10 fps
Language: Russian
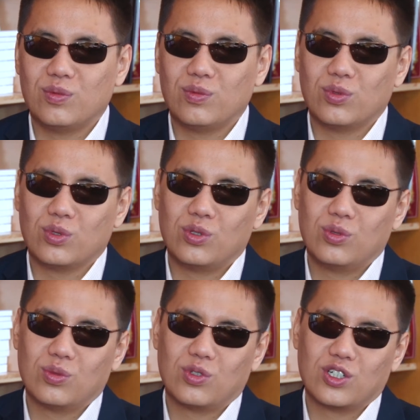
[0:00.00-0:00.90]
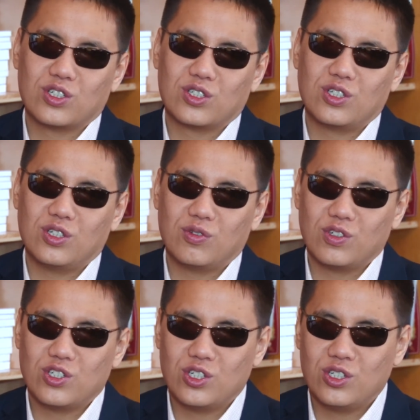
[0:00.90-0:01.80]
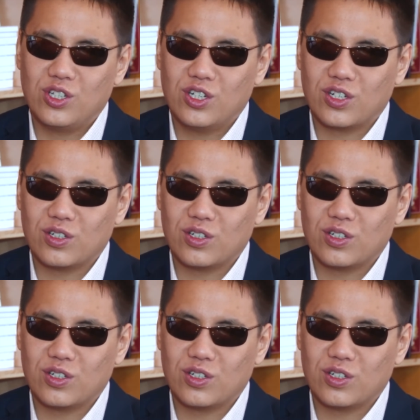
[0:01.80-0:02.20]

вот, ну, также стоят в очередях.